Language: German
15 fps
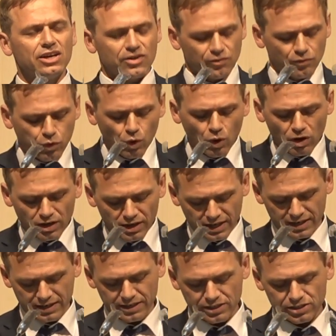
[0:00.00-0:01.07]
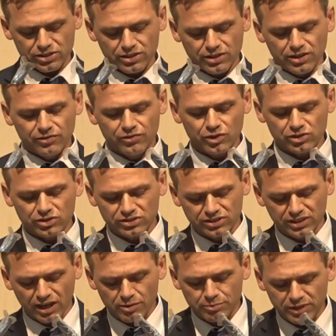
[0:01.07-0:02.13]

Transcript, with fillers: vorrangig für sozial